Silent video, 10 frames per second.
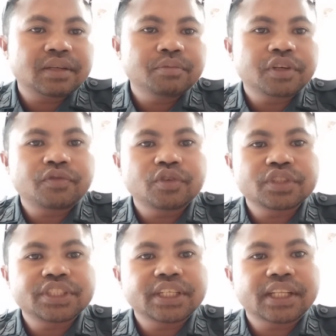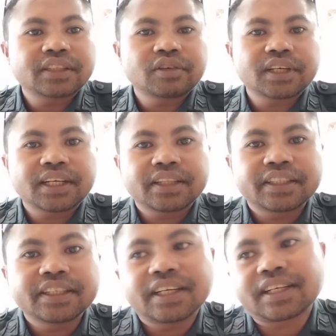berfungsi ataukah
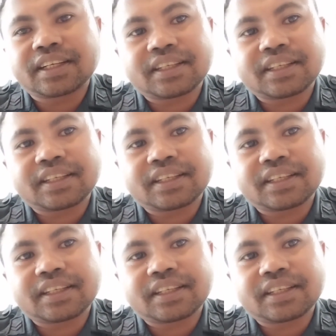tidak